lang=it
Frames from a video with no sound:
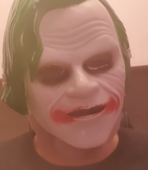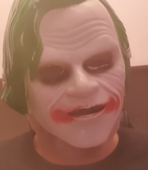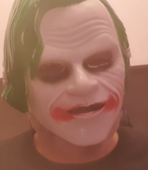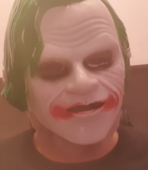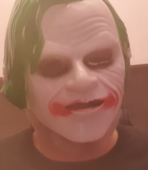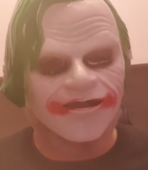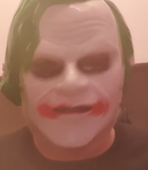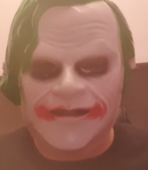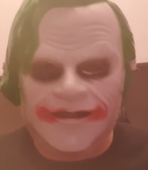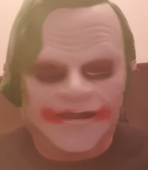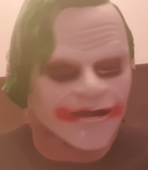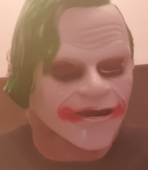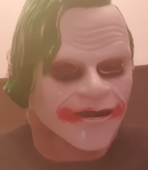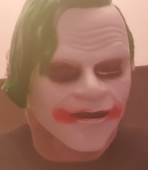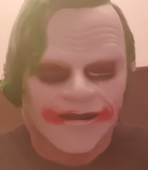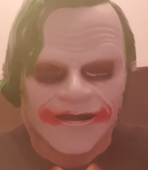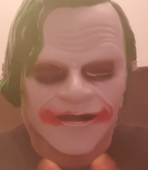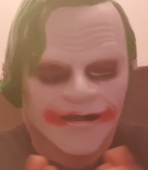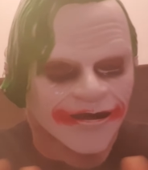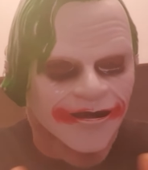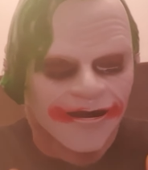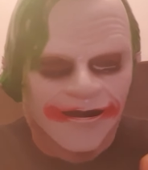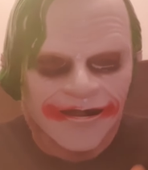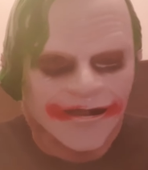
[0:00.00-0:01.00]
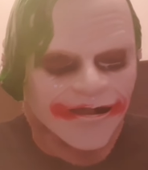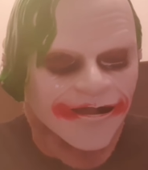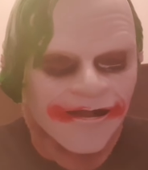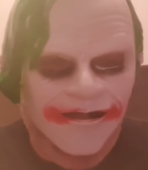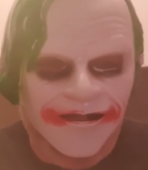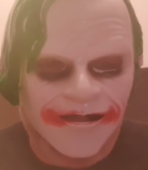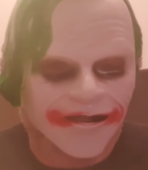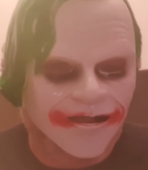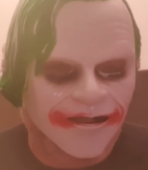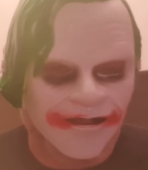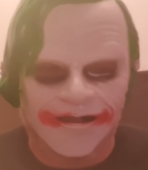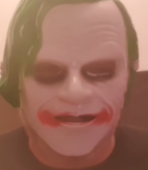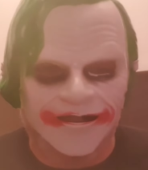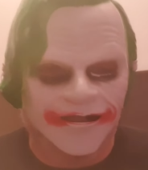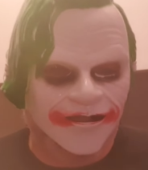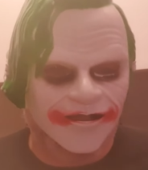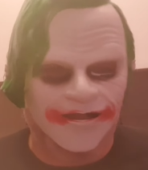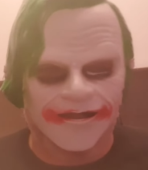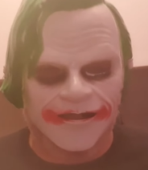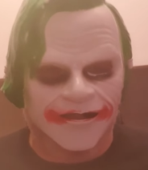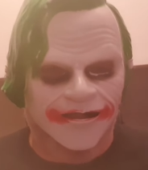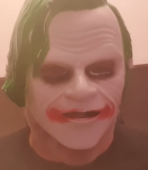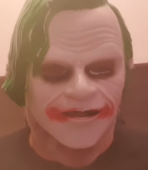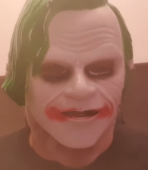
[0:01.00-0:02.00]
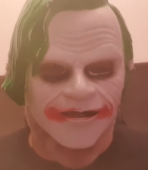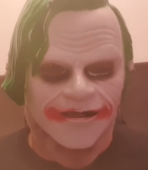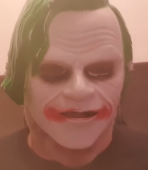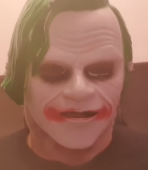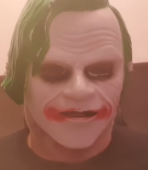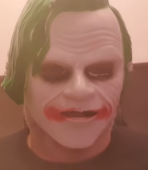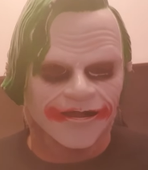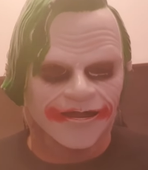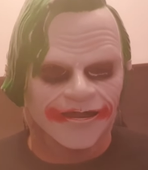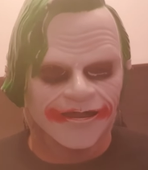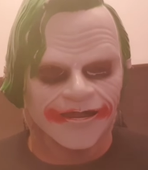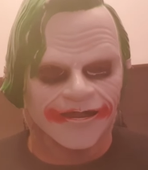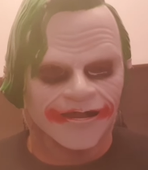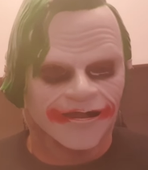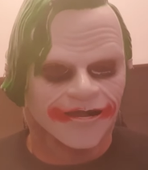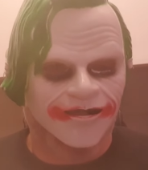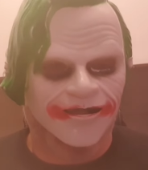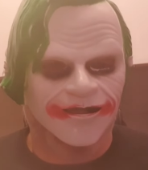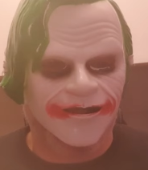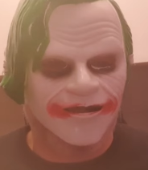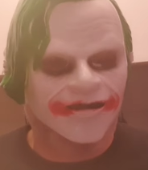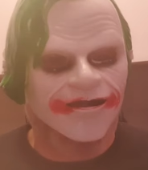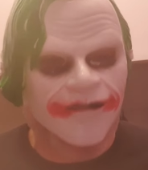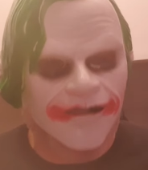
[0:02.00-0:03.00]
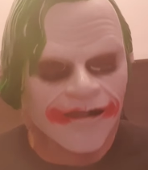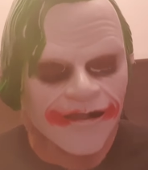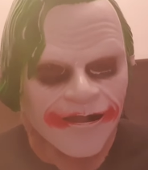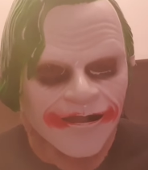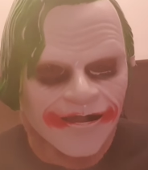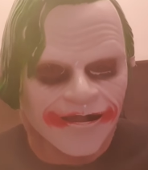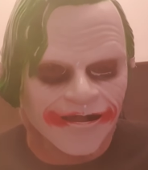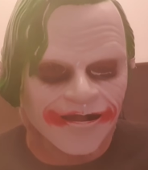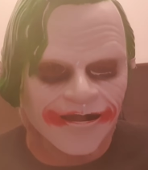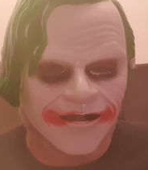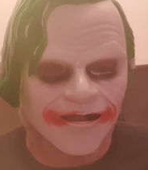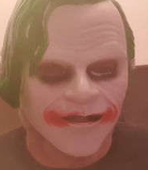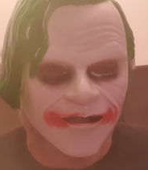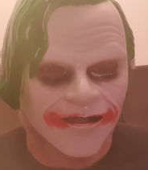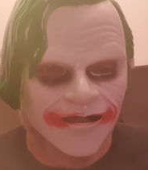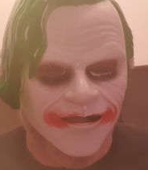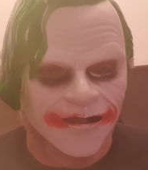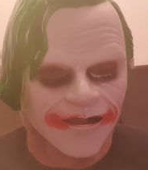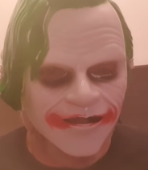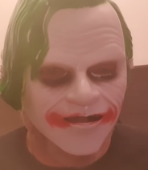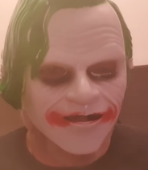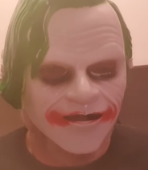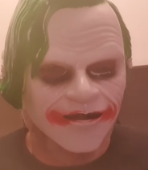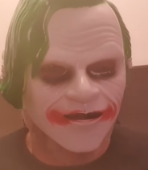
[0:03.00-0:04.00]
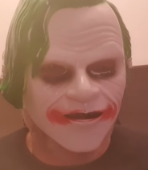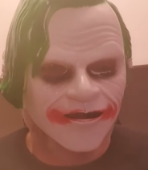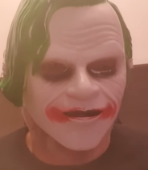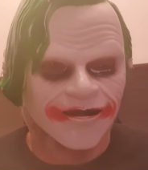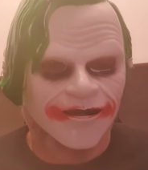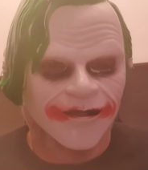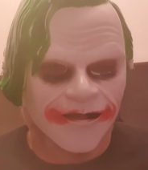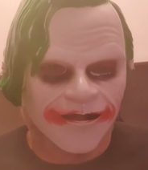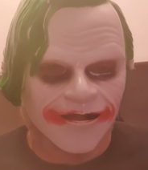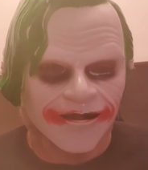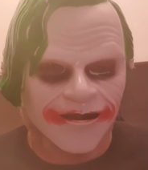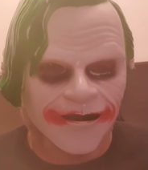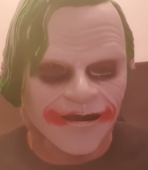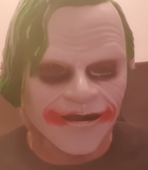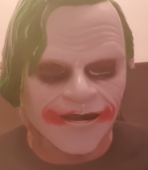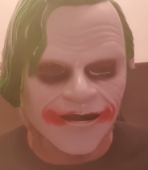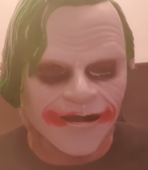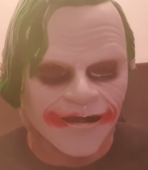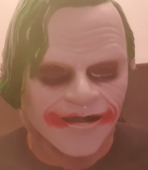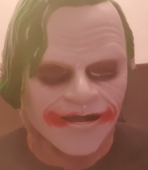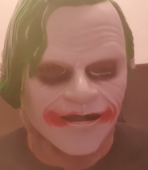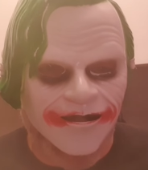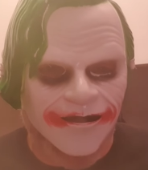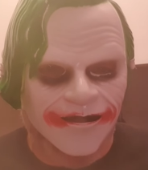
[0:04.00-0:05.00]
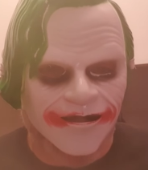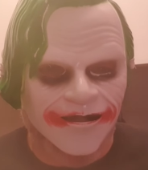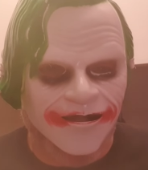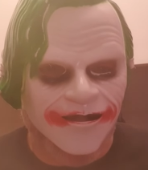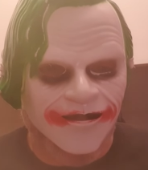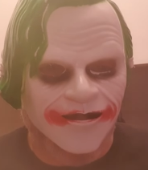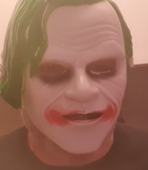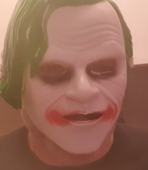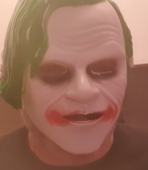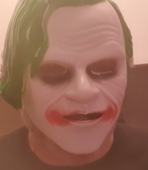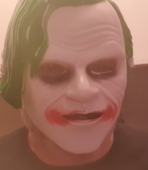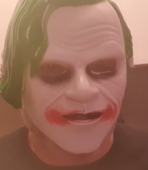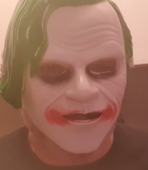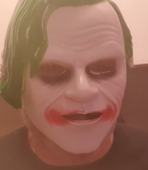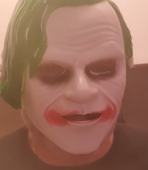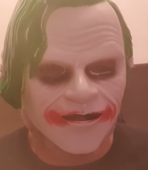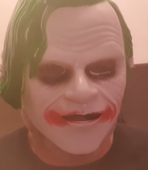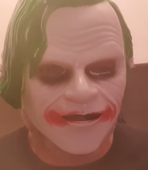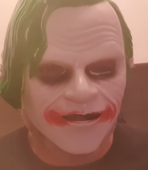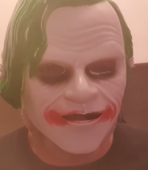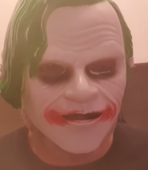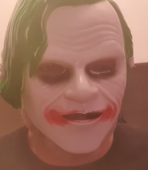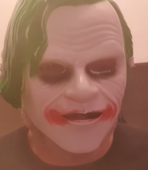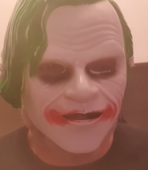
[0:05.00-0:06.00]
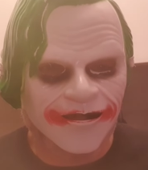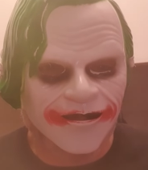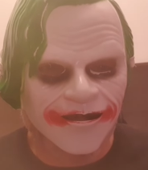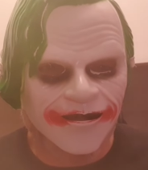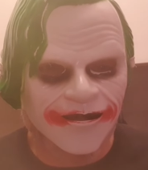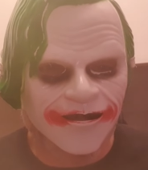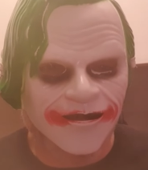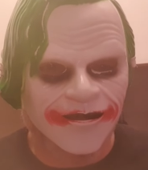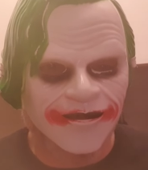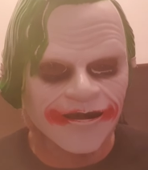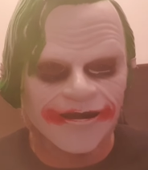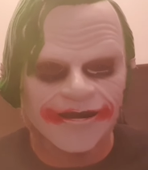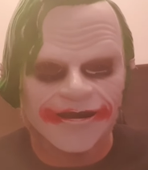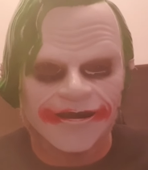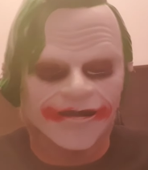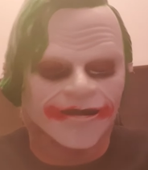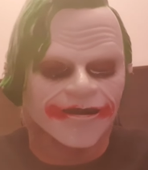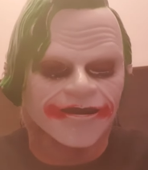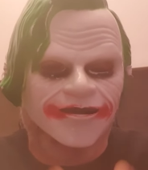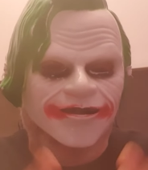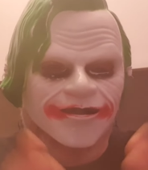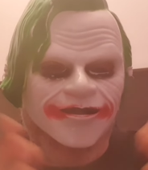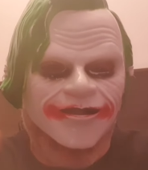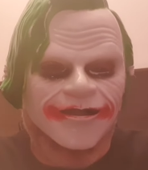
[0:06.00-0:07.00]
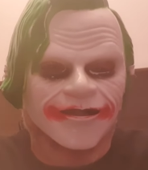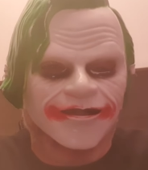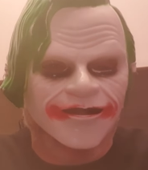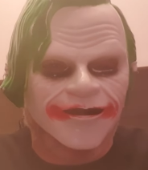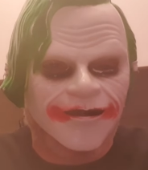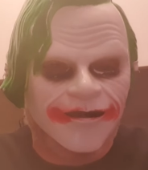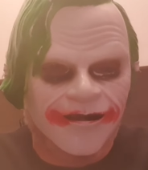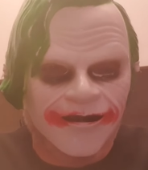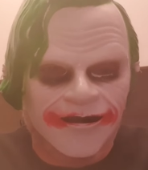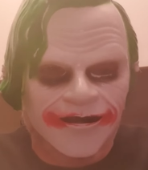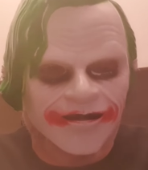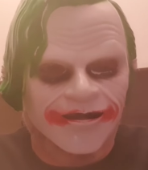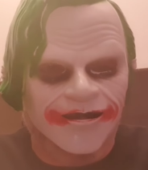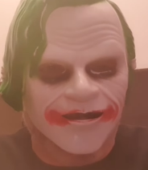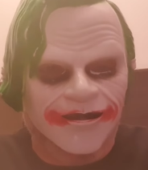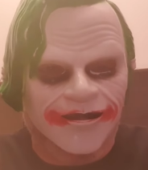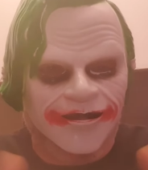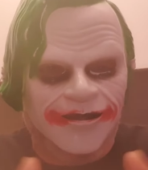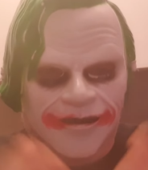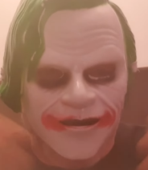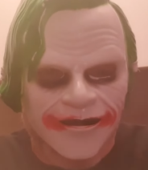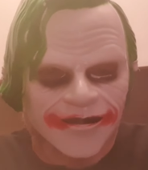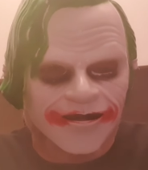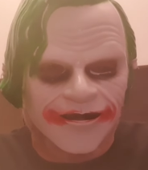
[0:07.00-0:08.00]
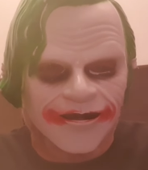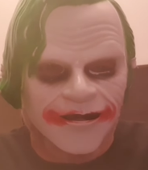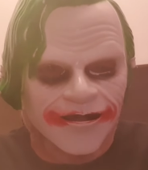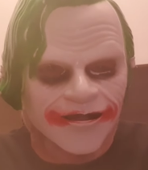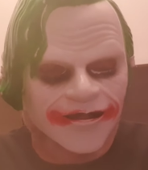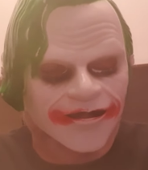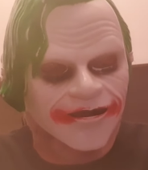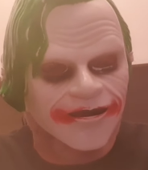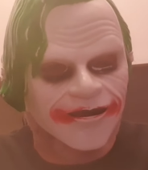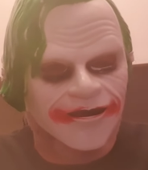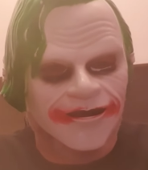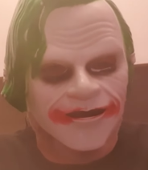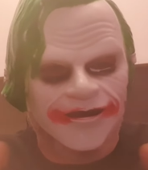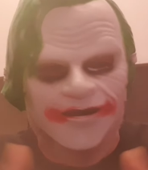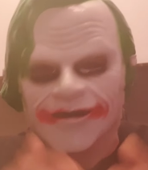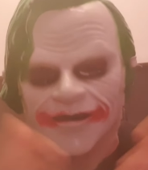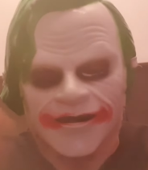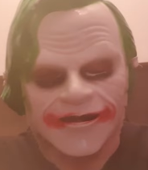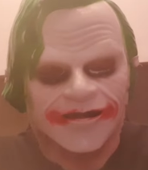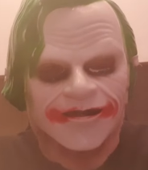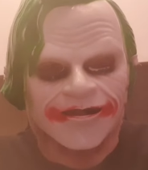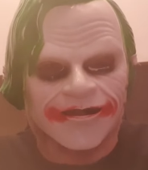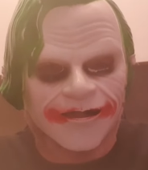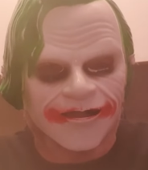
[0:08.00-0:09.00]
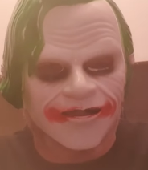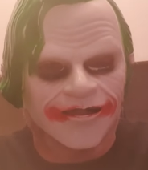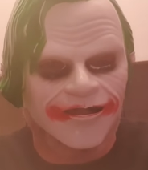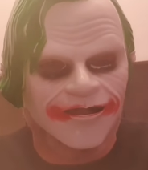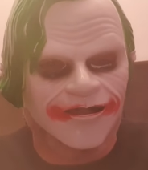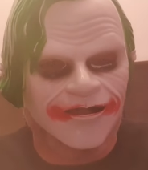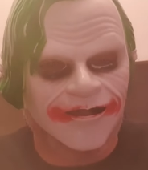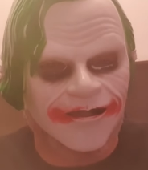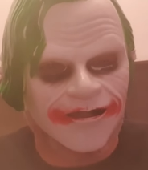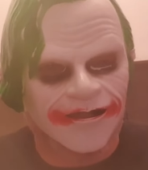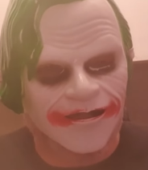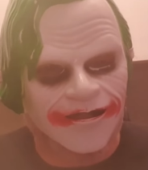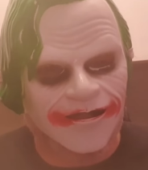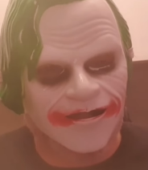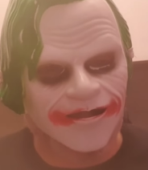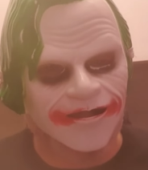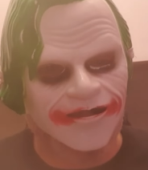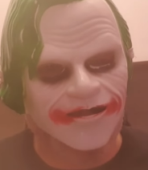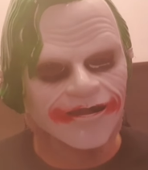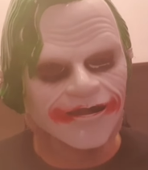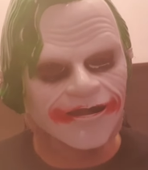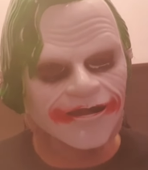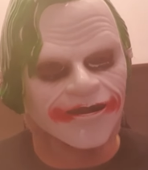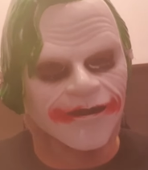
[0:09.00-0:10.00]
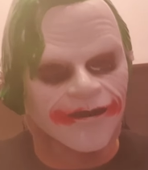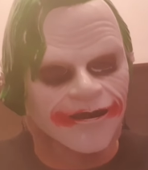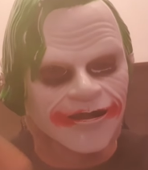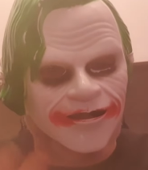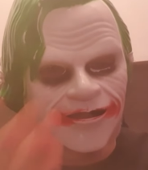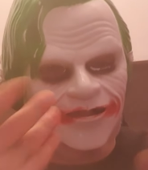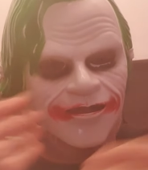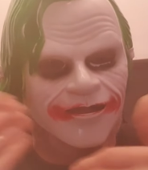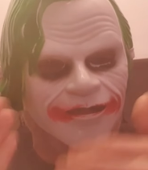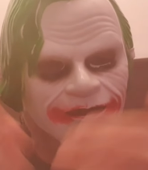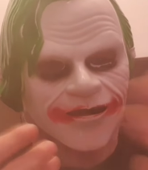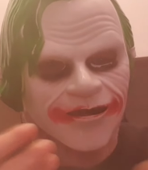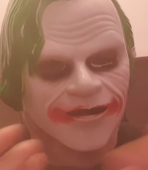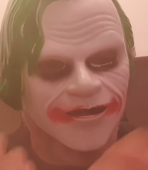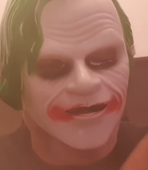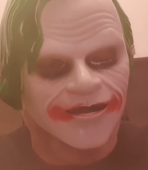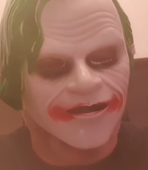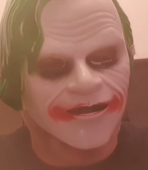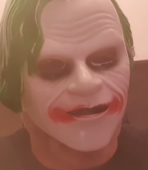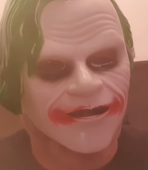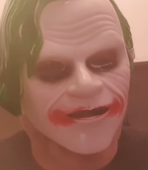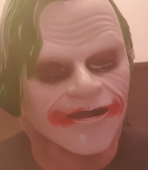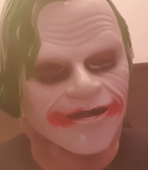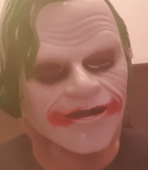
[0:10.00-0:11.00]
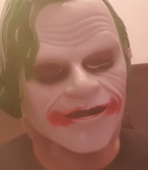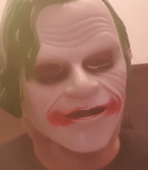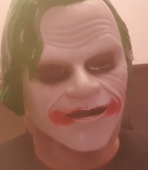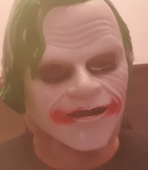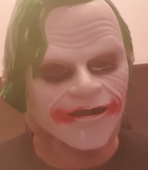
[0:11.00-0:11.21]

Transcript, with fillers: Vai sempre a nominare le stesse cose. Marietto, porca puttana. Con tutta magari, con tutto il rispetto che ci può essere tra persone,